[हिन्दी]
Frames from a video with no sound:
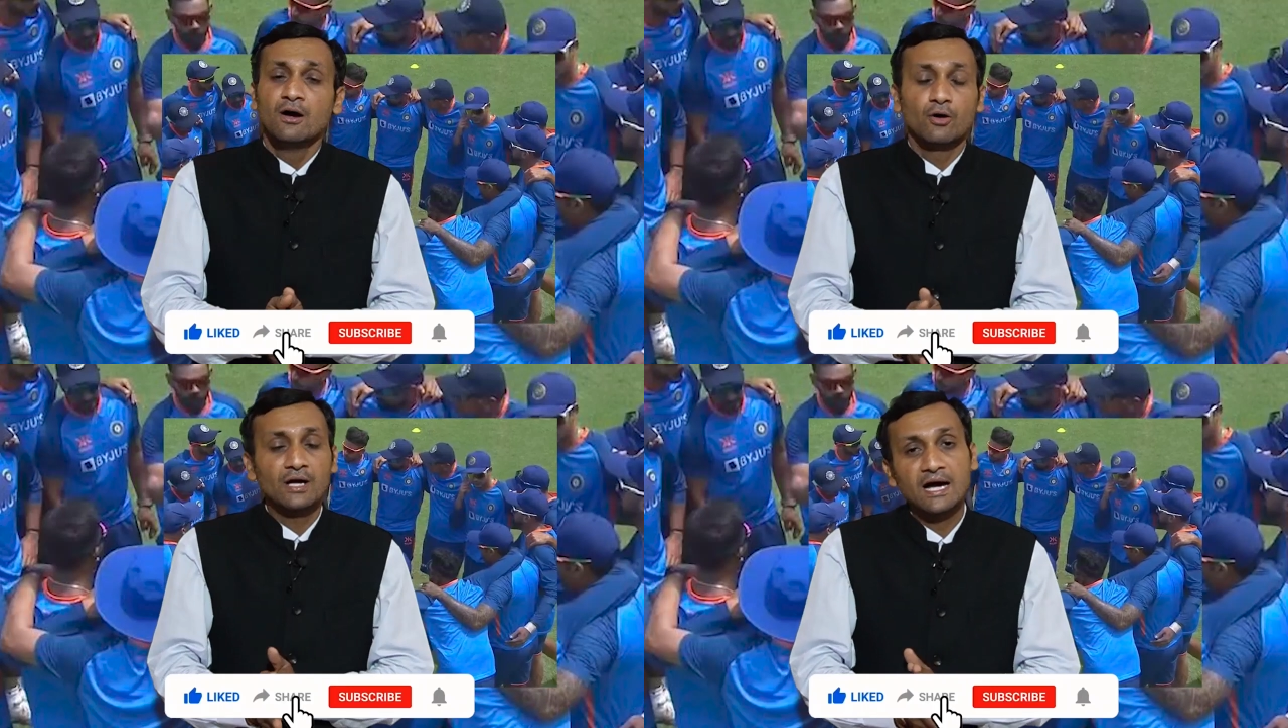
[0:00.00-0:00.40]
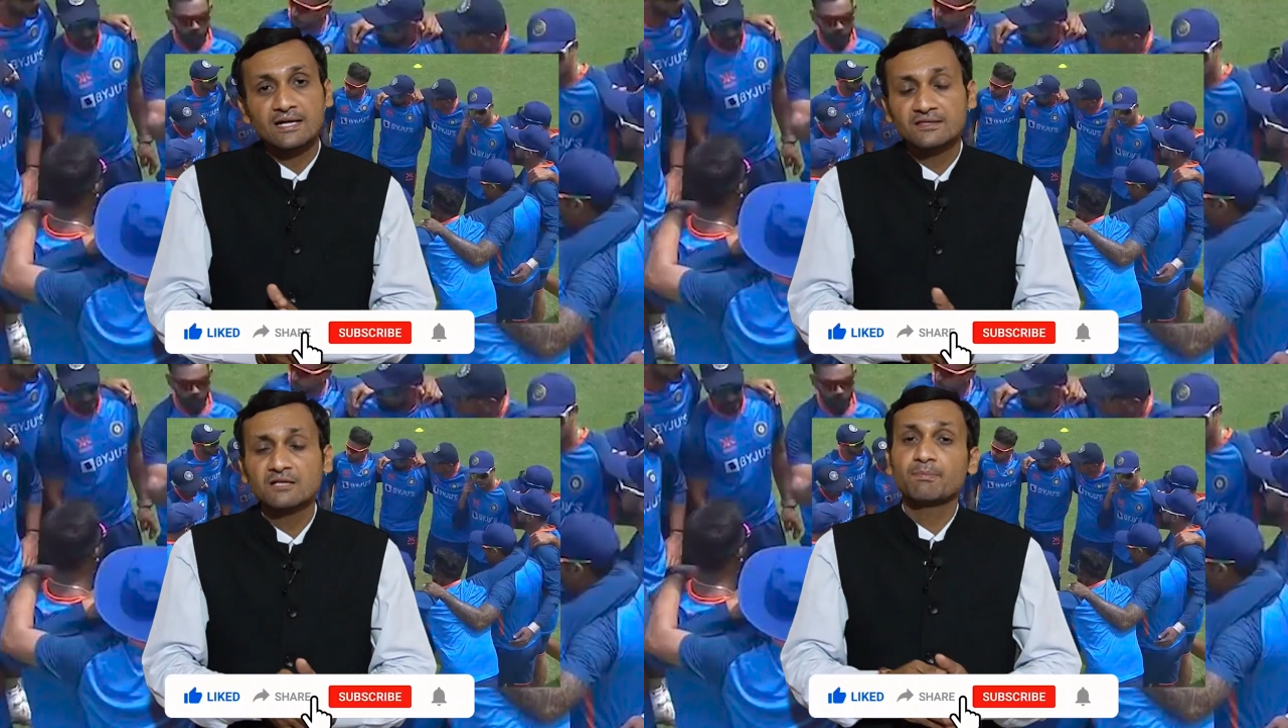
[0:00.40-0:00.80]
और
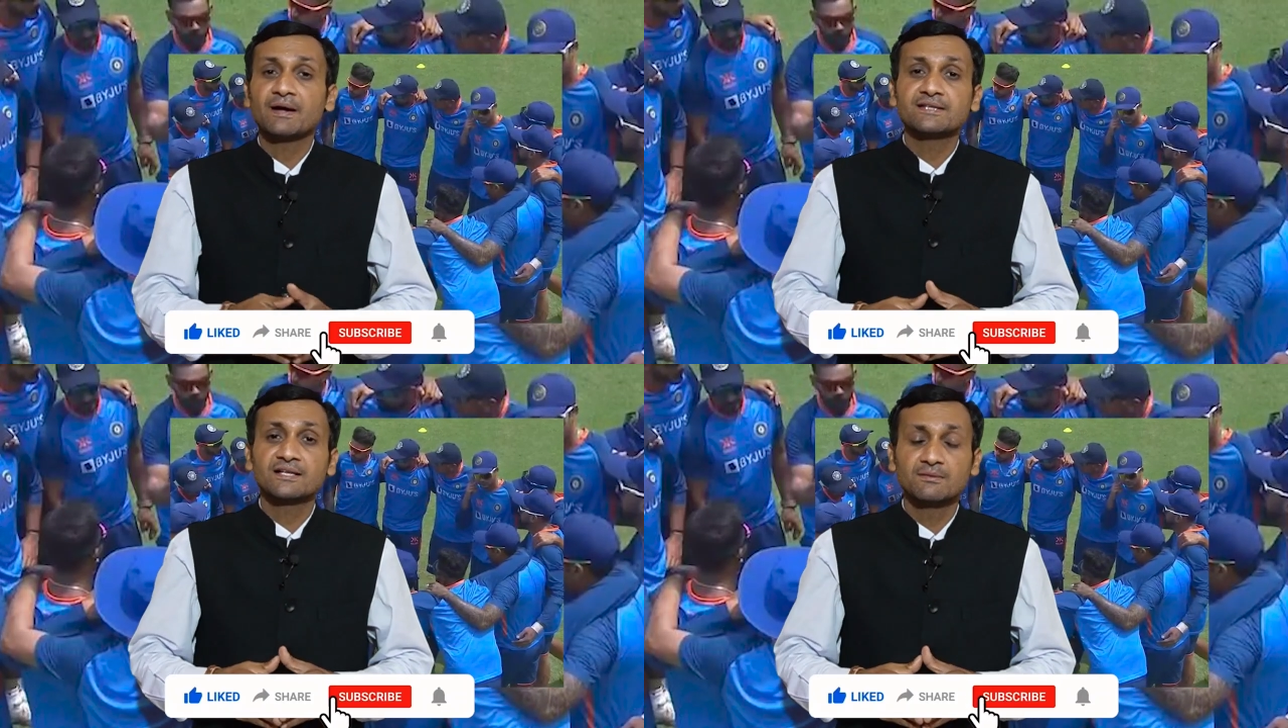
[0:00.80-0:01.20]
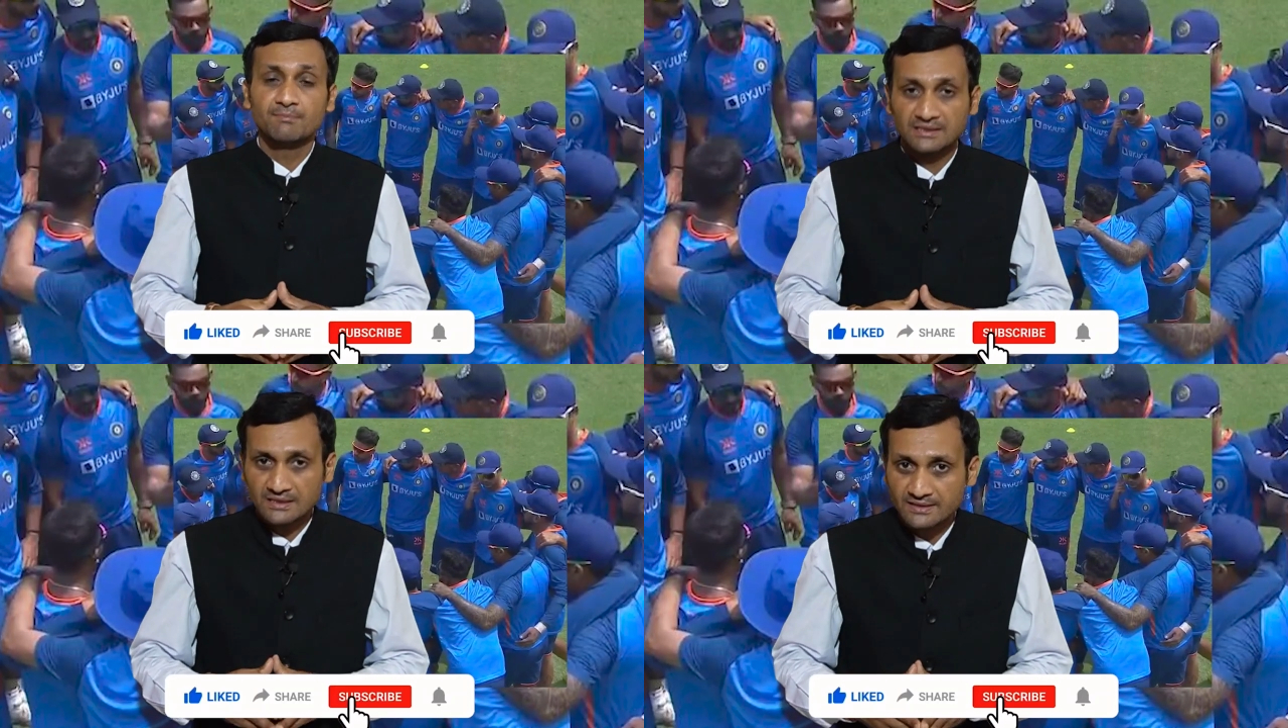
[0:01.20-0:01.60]
हार्दिक पांड्या की
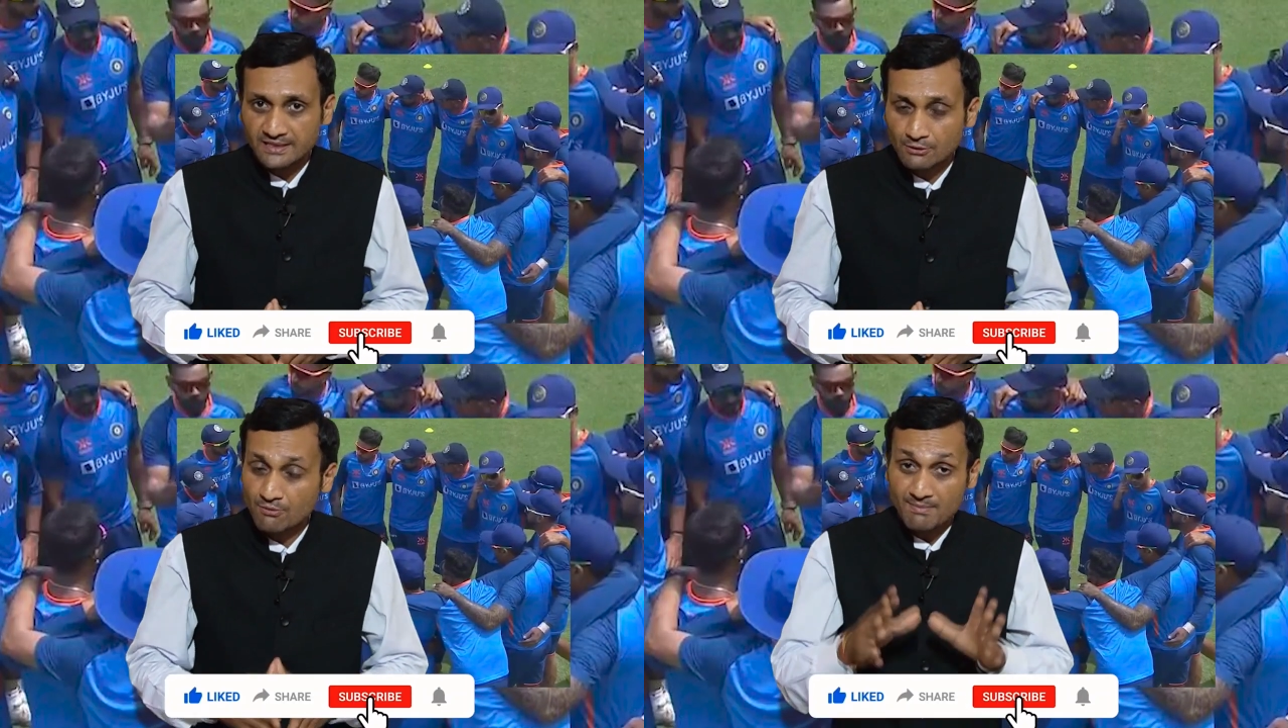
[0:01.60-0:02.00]
मदद करते हुए